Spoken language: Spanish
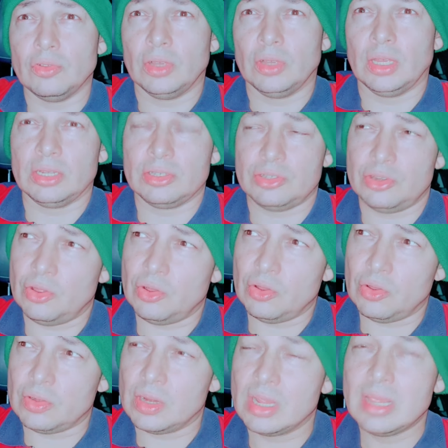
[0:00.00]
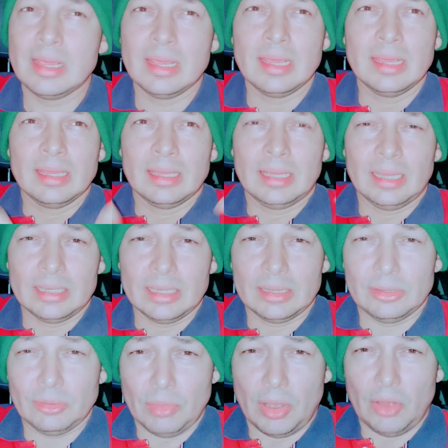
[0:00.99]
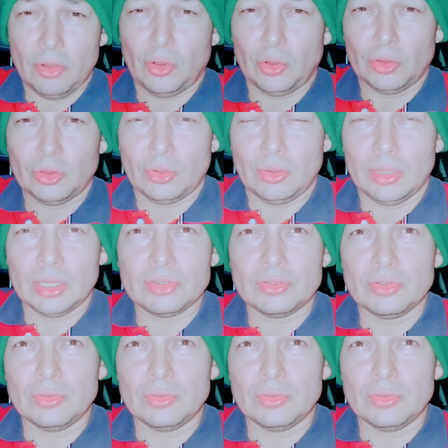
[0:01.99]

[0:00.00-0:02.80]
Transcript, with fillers: su vocación, que haya tomado el control de